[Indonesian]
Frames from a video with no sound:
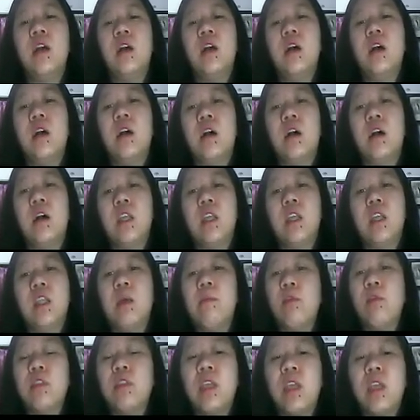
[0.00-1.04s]
uh,
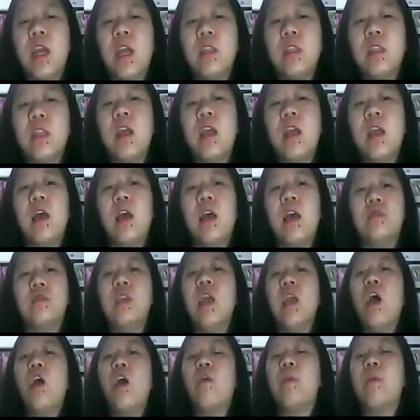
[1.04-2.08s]
kita mau tingkatin,
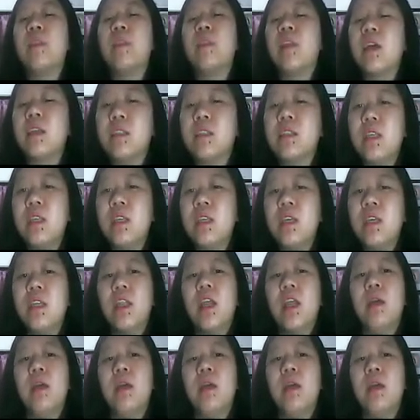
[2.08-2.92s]
harusnya augmentasi.